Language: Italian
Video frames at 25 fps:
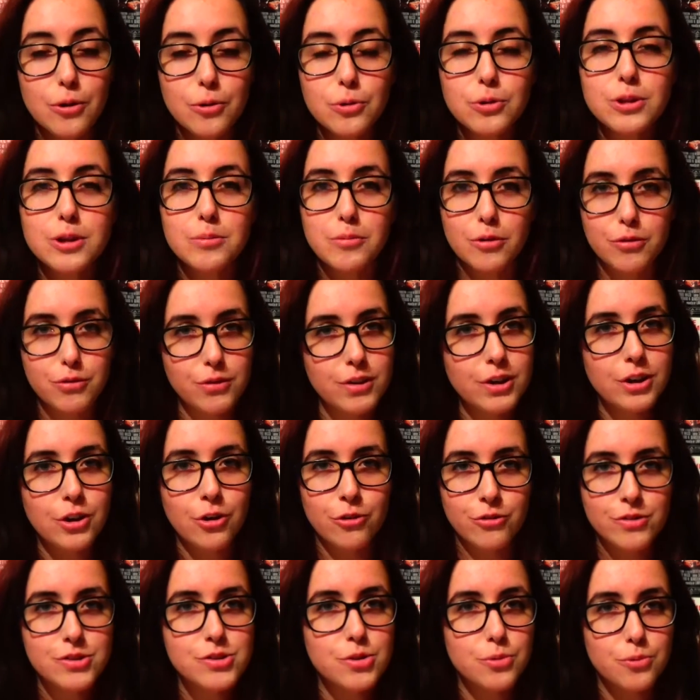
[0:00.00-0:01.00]
L'ultimo film che
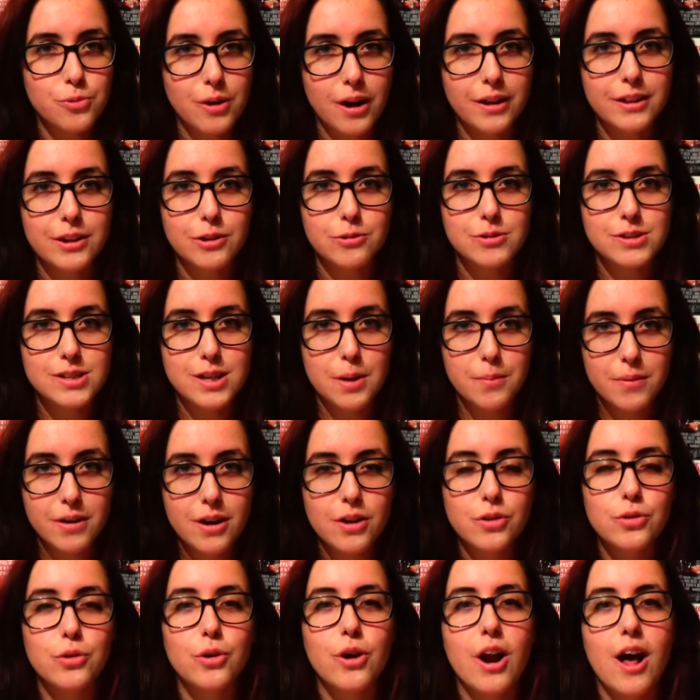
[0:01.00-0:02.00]
ho visto durante questa
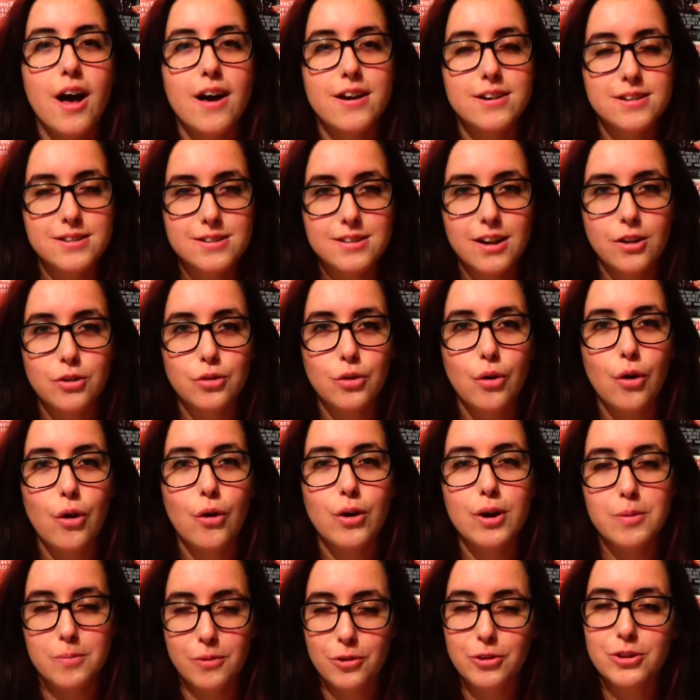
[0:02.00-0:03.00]
maratona è
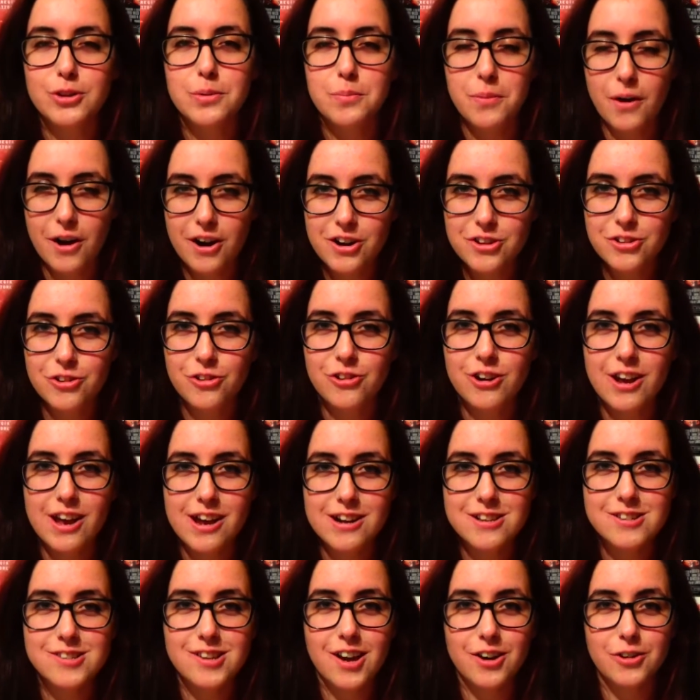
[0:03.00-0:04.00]
stato i Monty Python e
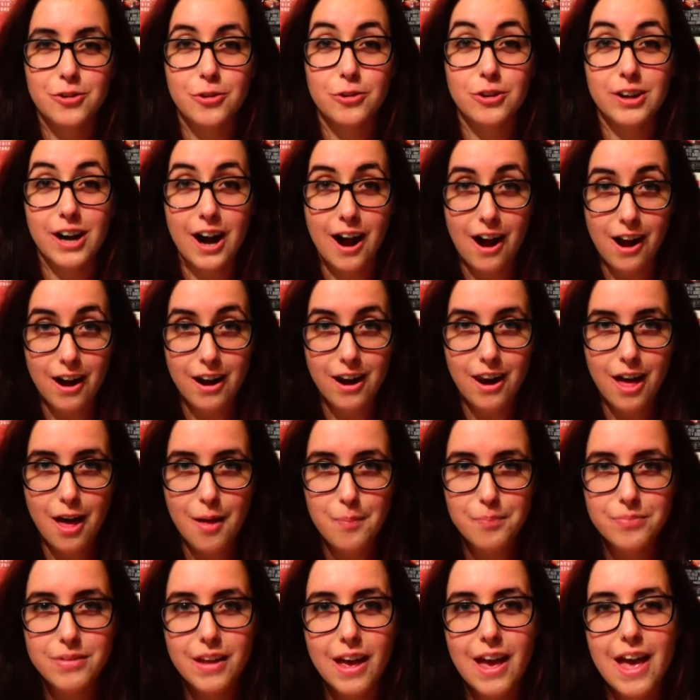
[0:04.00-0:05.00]
il Sacro
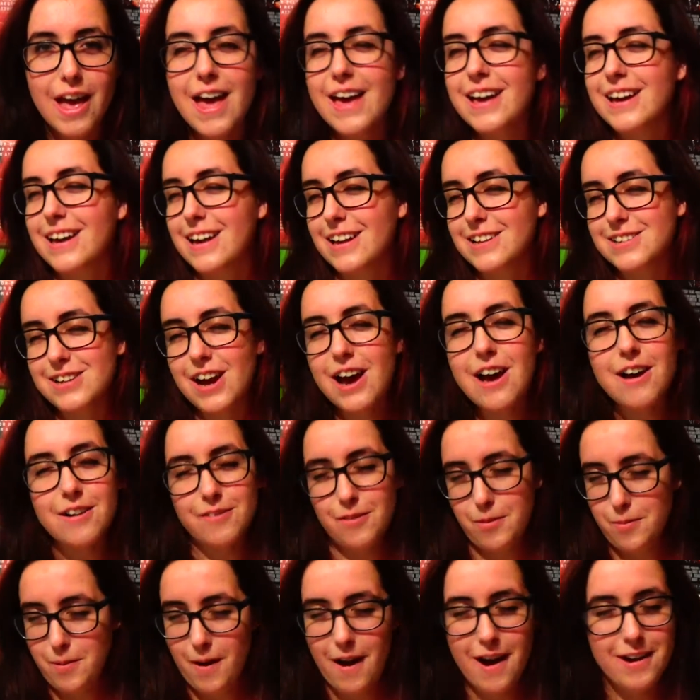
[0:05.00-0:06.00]
Graal, che già,
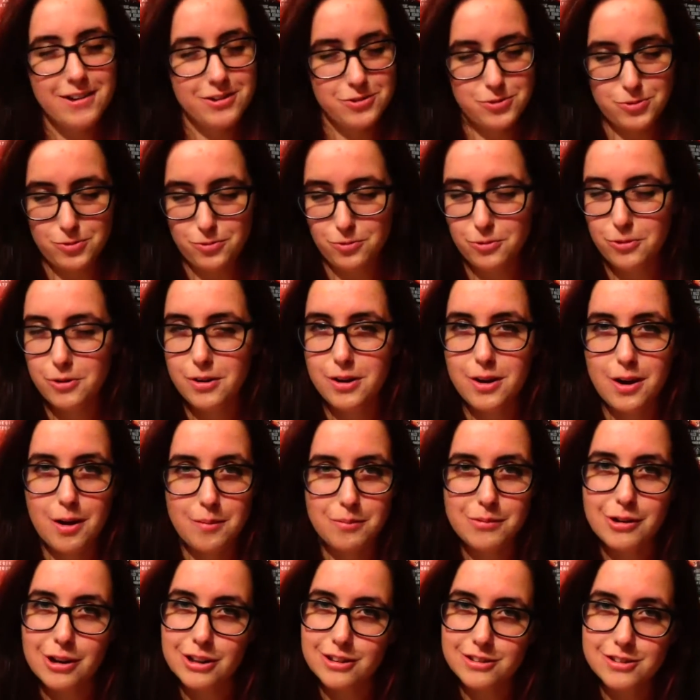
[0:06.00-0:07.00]
vabbè, io sono
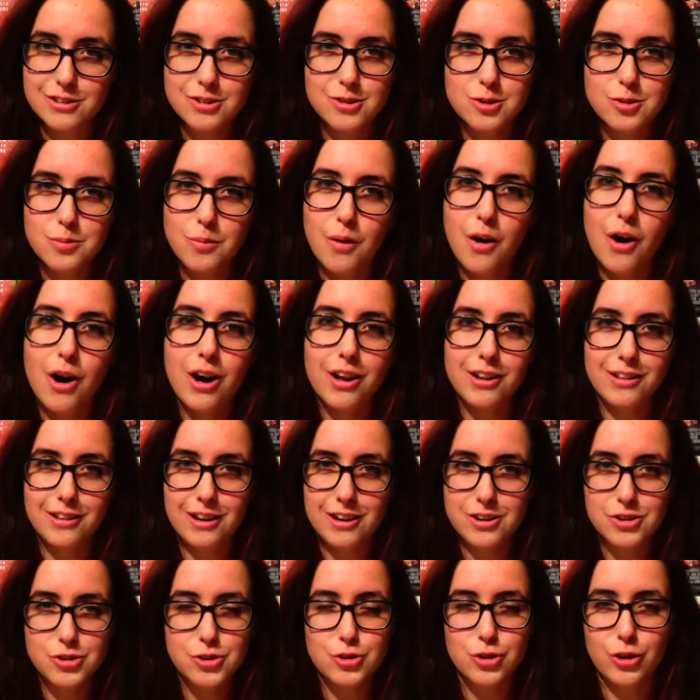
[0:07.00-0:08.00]
innamoratissima
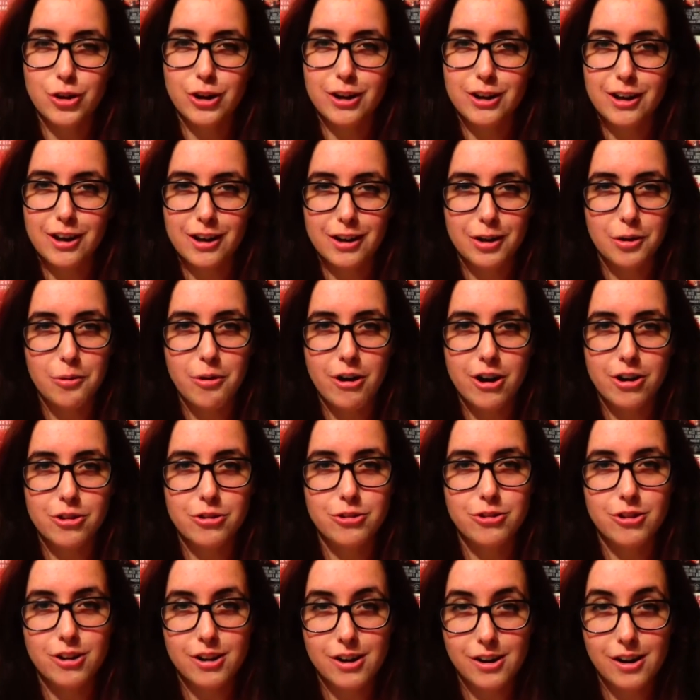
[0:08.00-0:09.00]
delle storie che
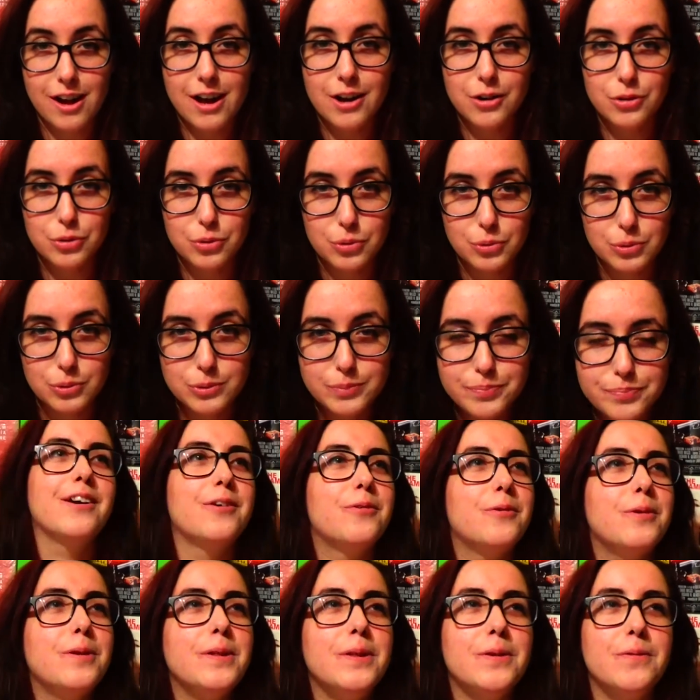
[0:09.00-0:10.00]
riguardano il Re Artù e
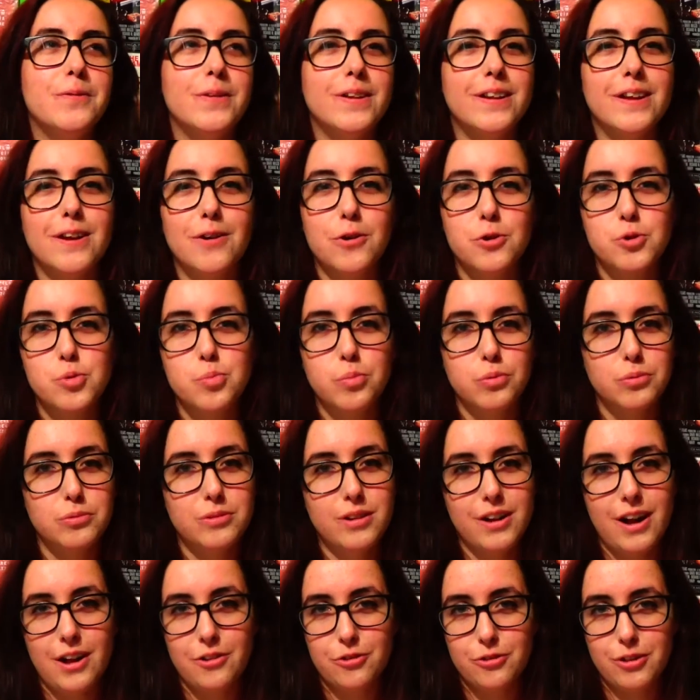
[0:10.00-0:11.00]
quindi vederlo
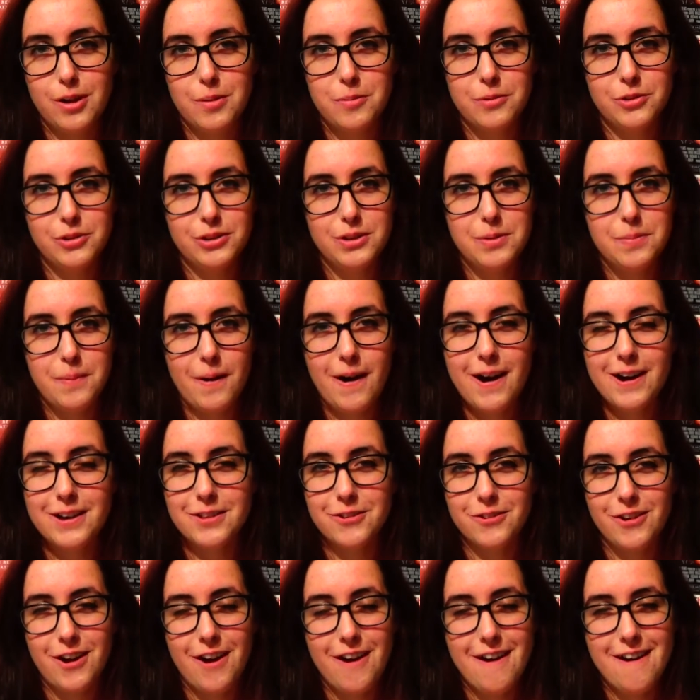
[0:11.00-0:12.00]
sputtanato dai Monty
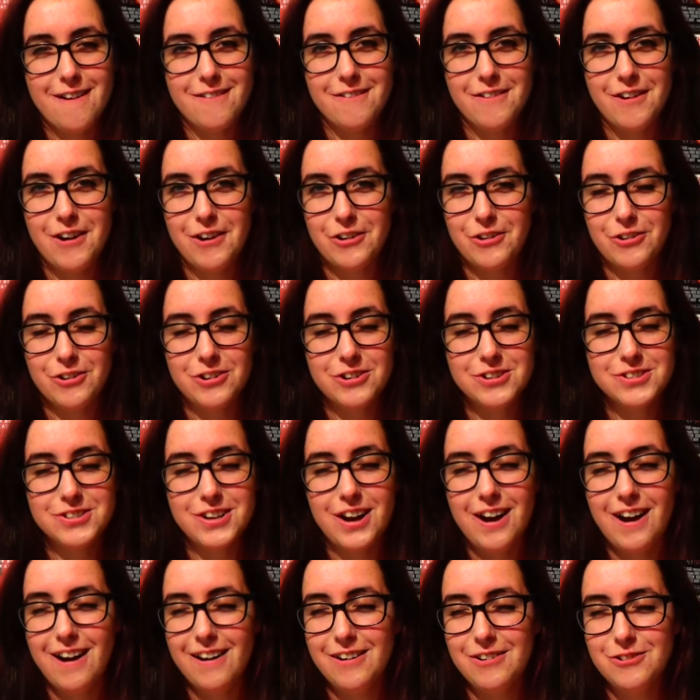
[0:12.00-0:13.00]
Python è una
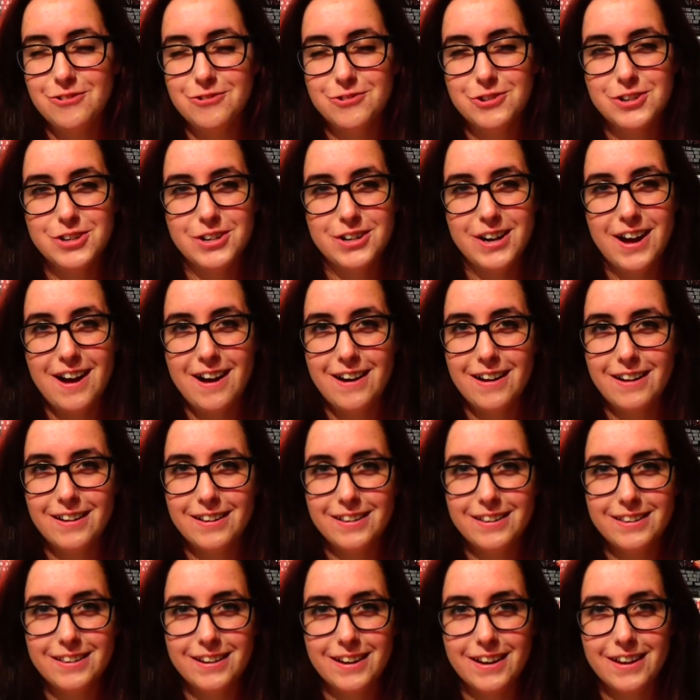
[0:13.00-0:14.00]
cosa
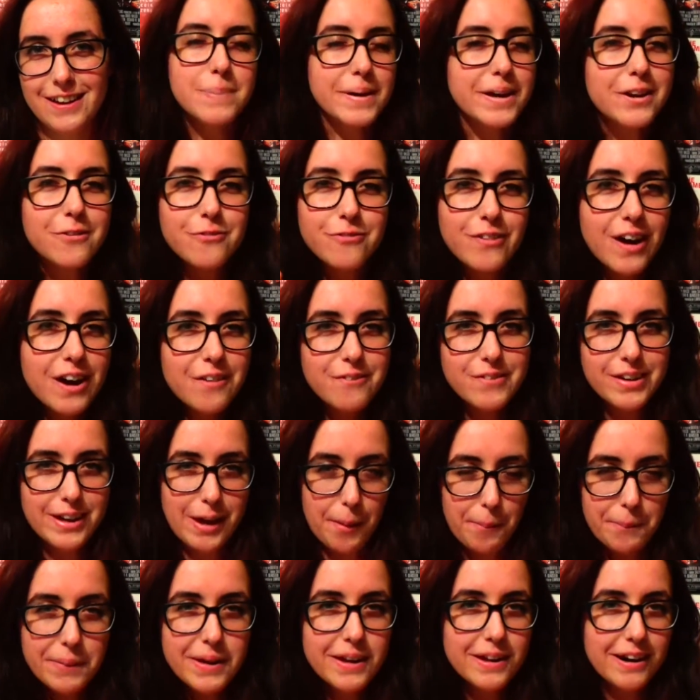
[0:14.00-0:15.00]
allucinante. Per farvi
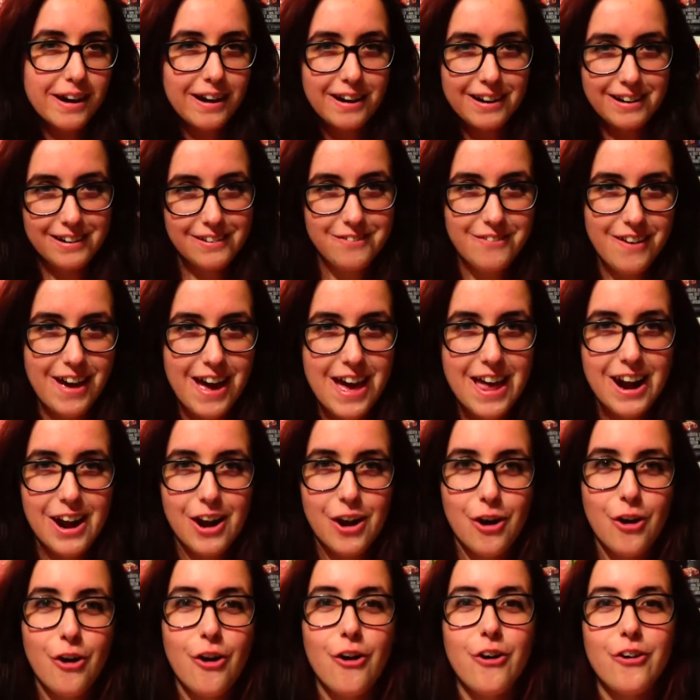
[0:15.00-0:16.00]
capire il
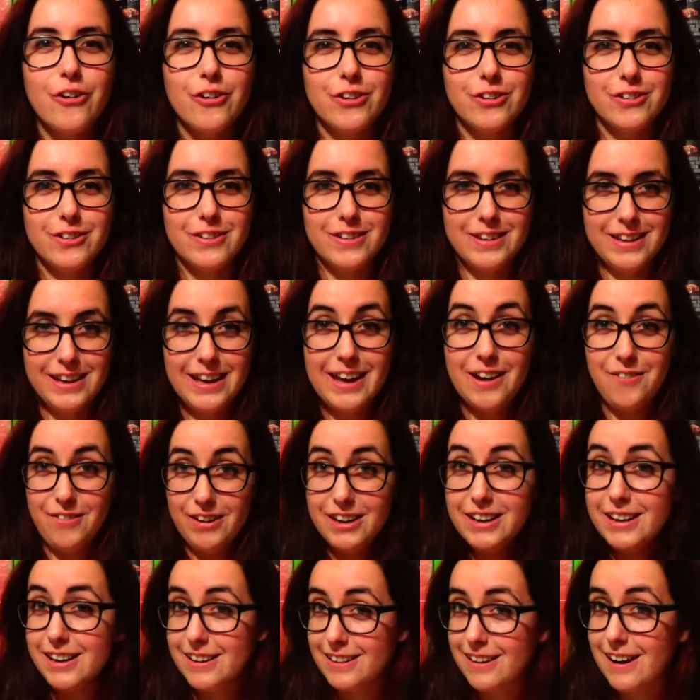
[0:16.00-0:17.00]
livello, i
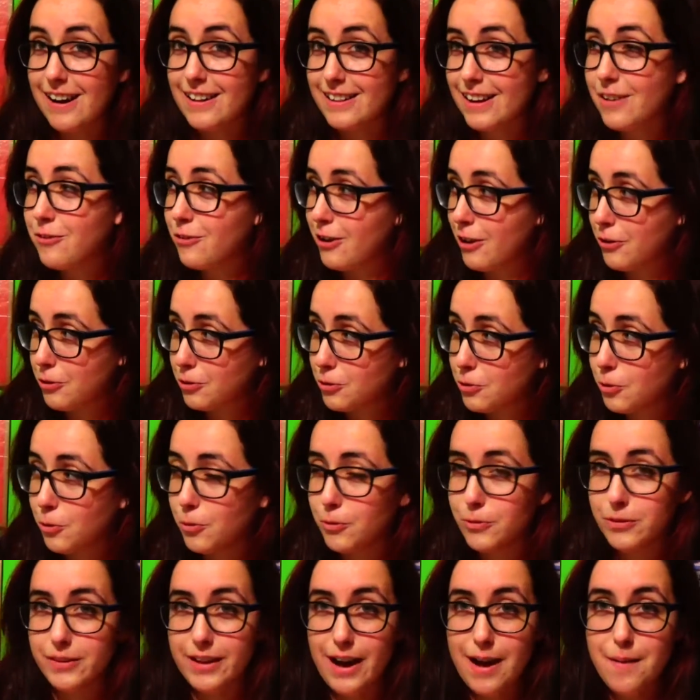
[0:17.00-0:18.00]
Cavalieri della Tavola
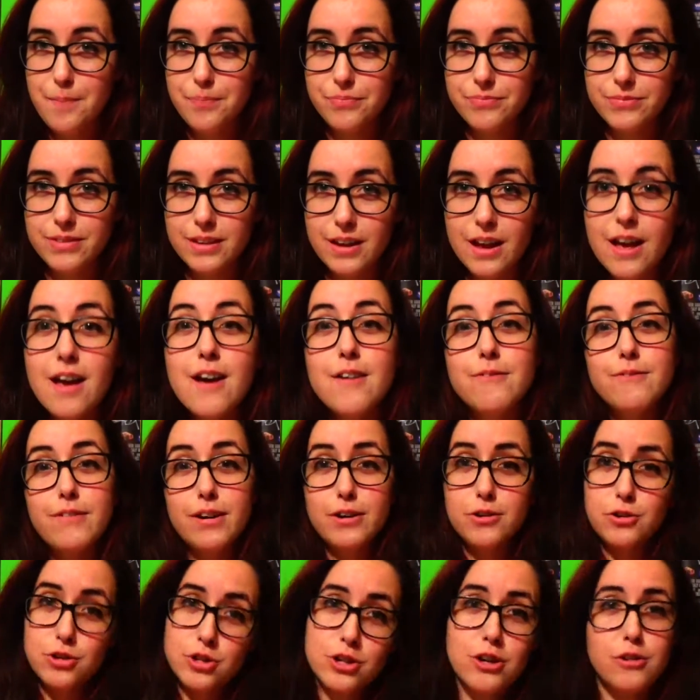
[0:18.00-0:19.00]
Rotonda
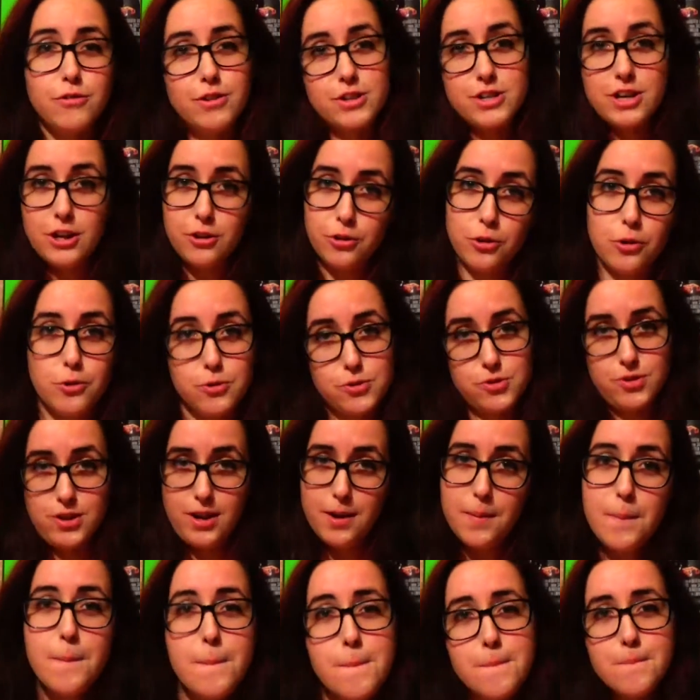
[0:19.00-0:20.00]
vanno in giro facendo
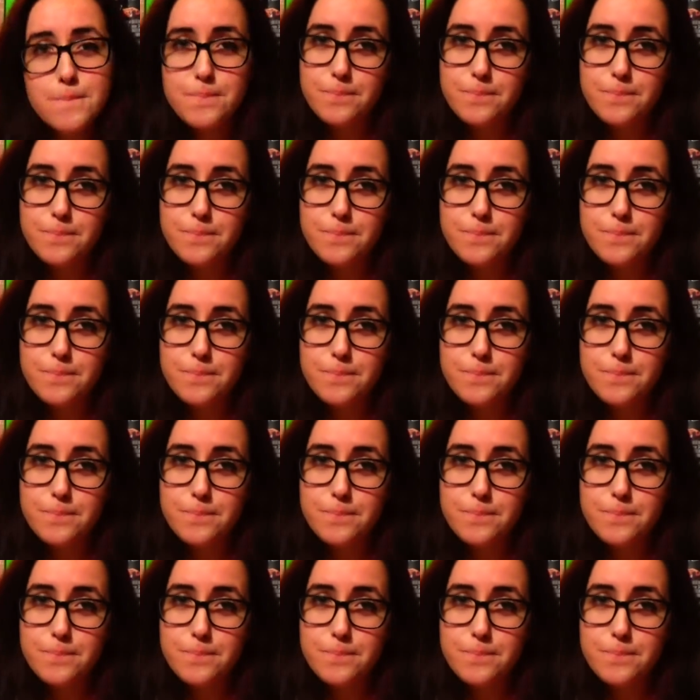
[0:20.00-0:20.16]
così